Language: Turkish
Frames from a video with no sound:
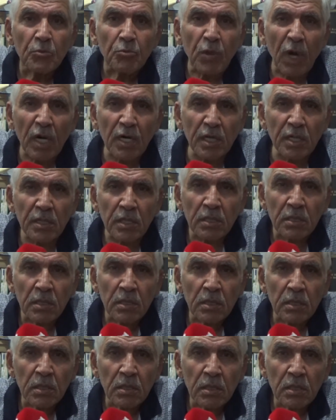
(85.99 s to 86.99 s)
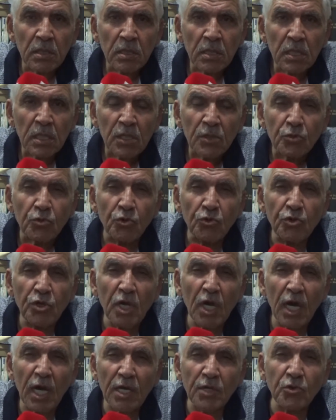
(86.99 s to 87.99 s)
Bakın
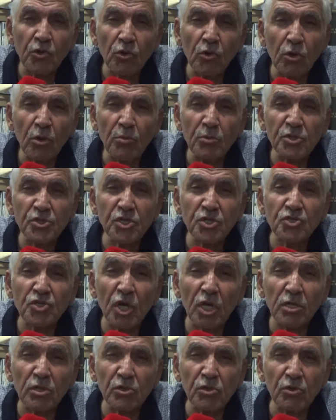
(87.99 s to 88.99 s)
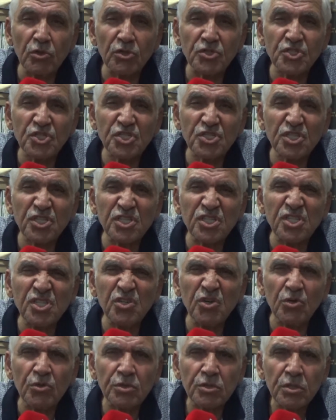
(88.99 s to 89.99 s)
dünya ekonomisi çatlıyor, çıtırdıyor.
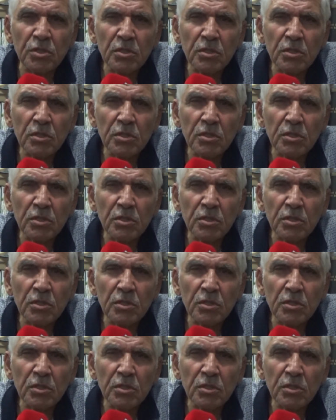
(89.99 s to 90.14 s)
diyor.